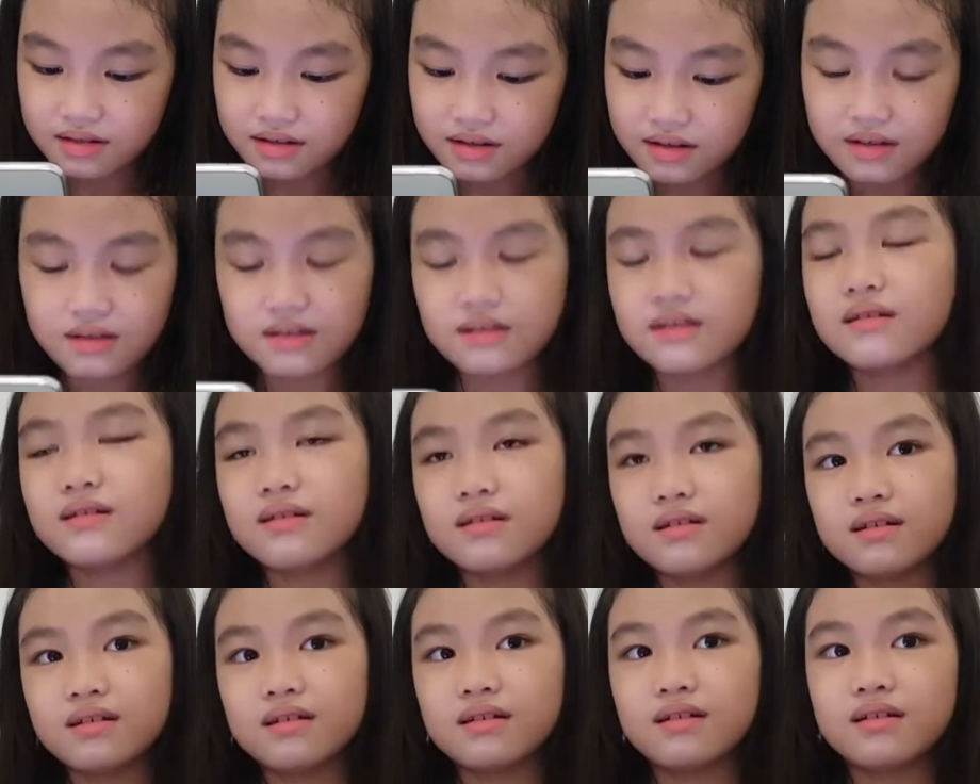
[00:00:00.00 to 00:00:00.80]
Eh, apa
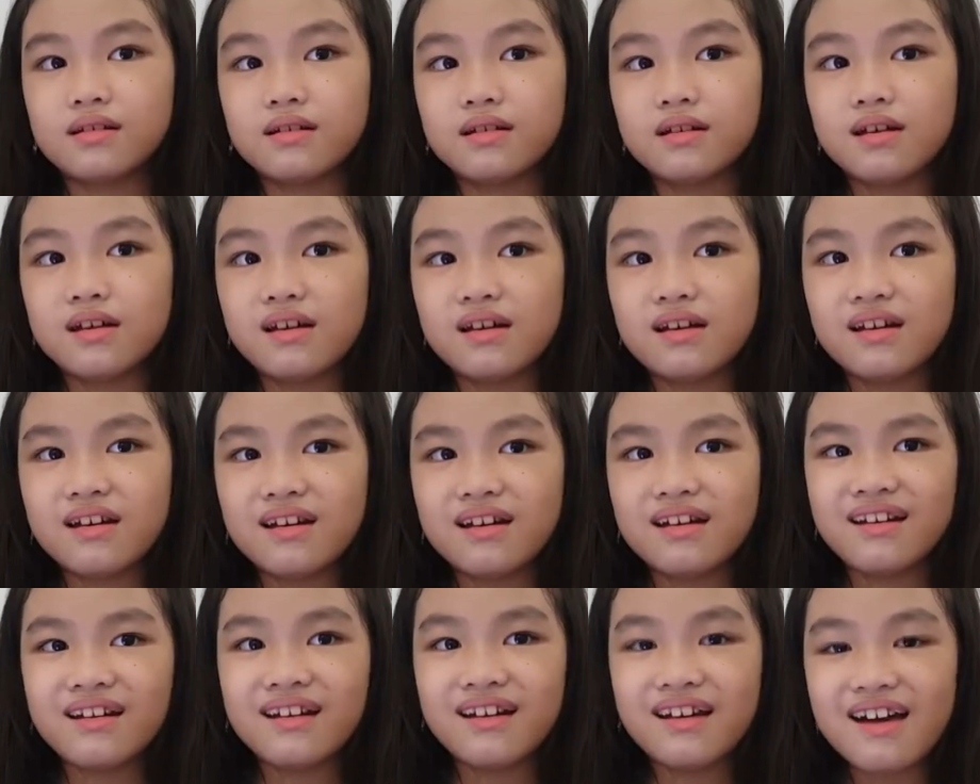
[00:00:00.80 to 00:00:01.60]
tuh?
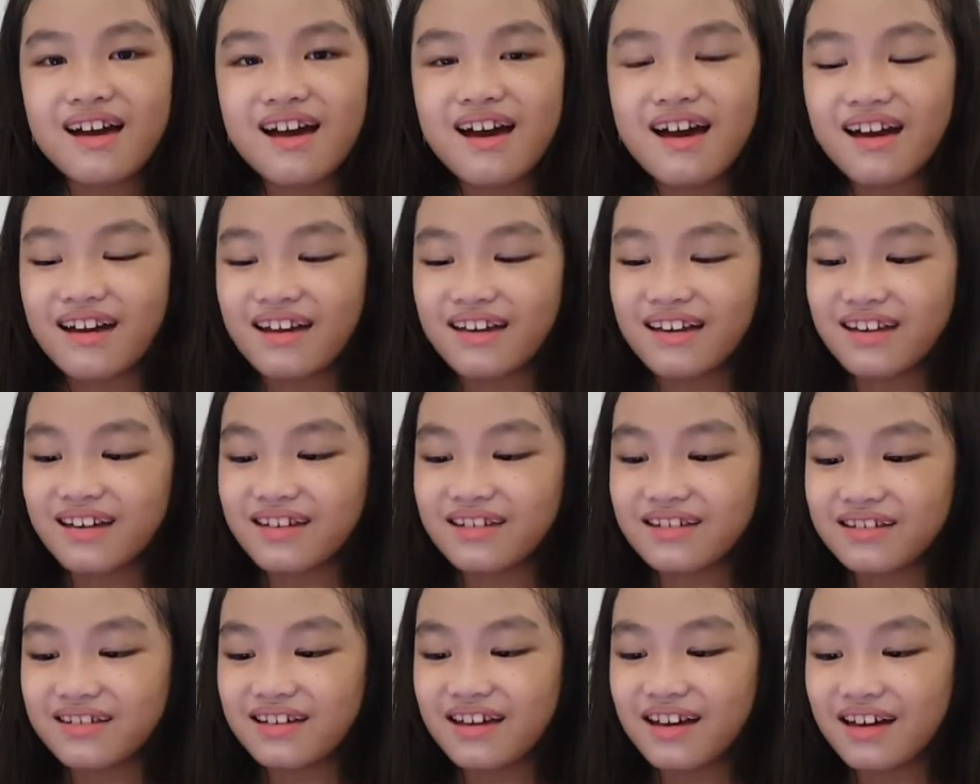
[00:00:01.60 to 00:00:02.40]
Hey, eh,
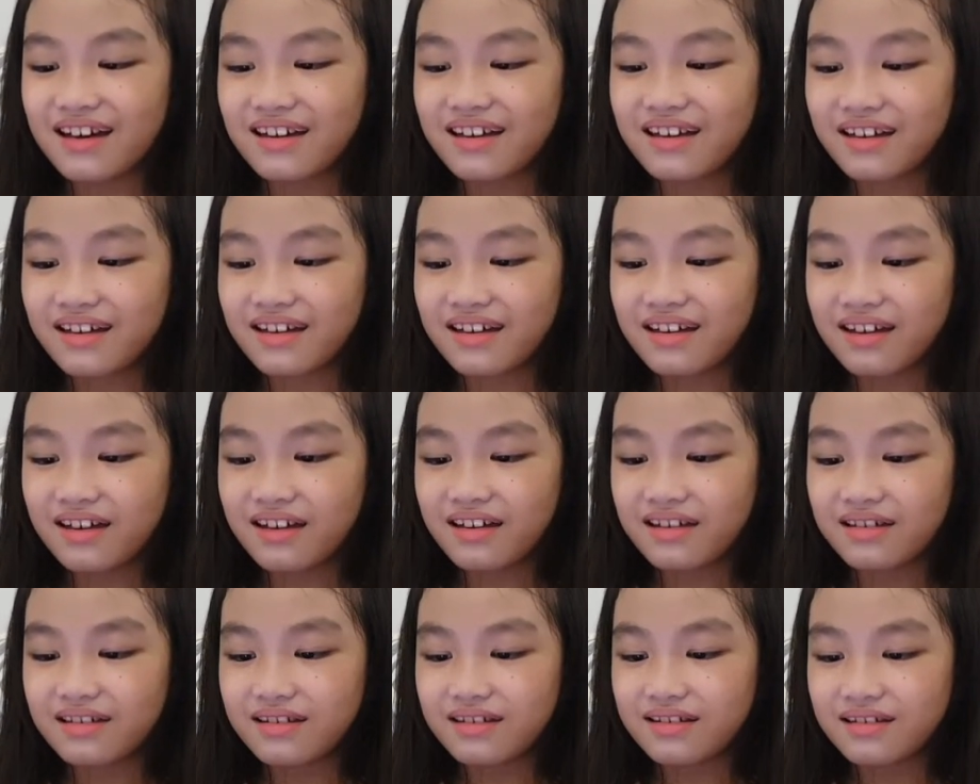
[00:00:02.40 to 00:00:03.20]
ya, ya,
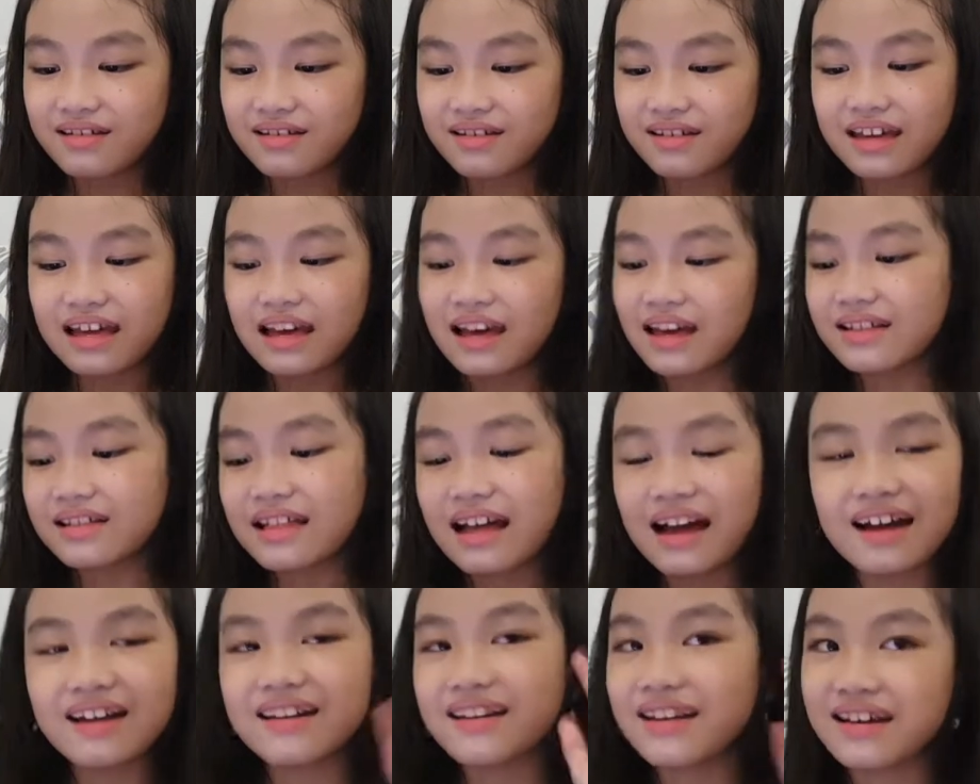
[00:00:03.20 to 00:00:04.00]
ya
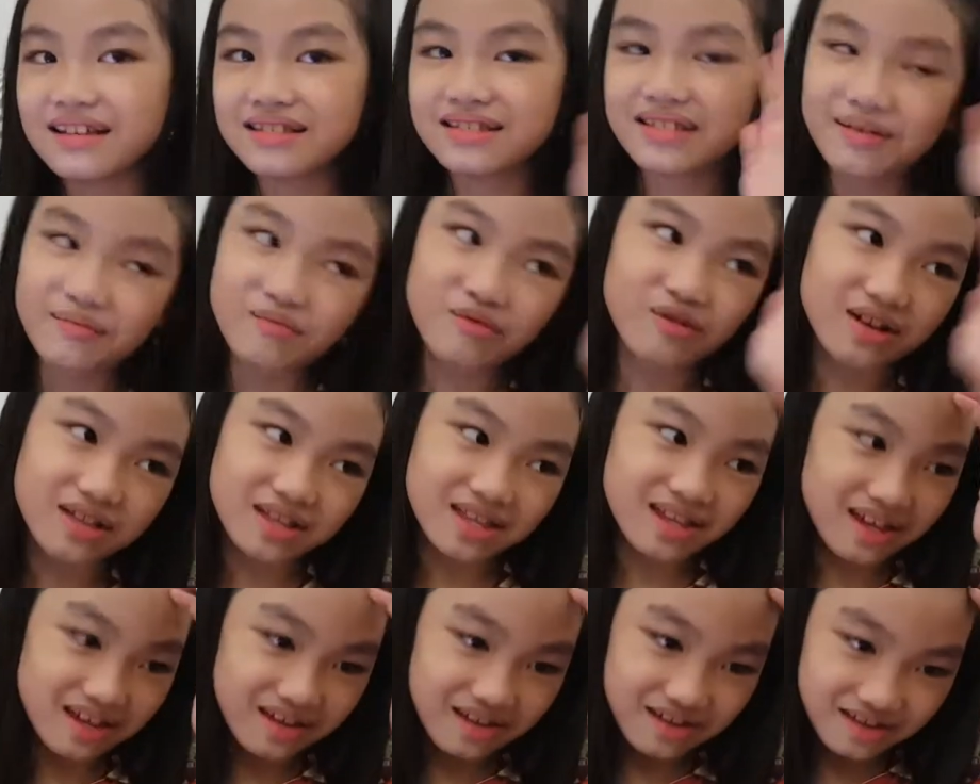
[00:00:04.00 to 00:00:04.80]
Tangerang sih bukan
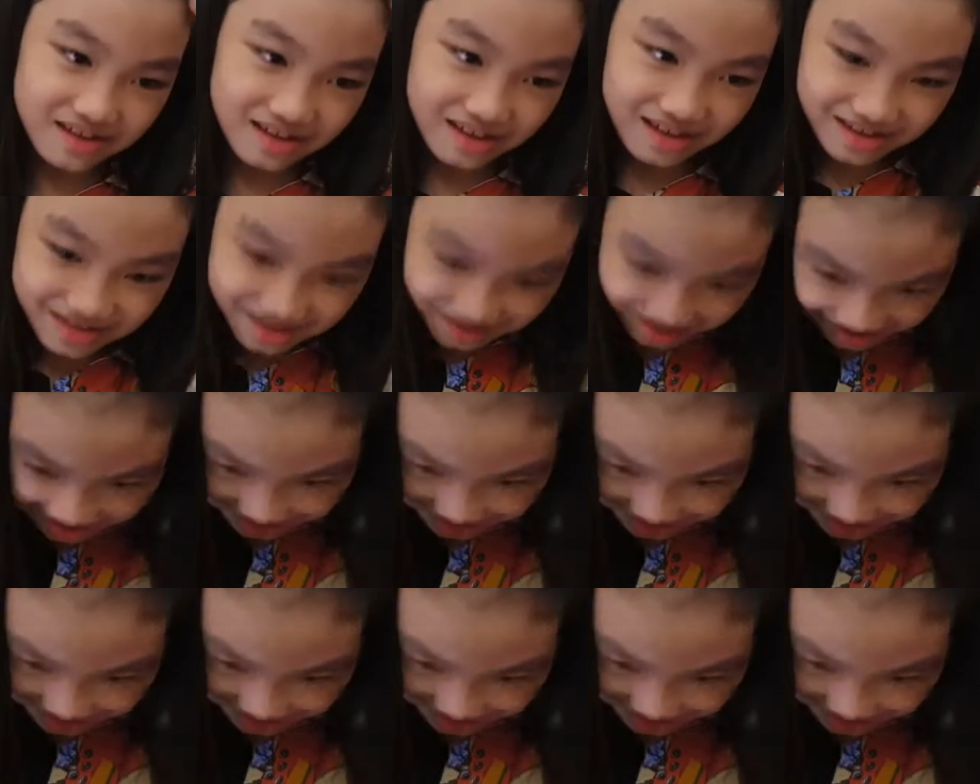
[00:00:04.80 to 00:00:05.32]
di desa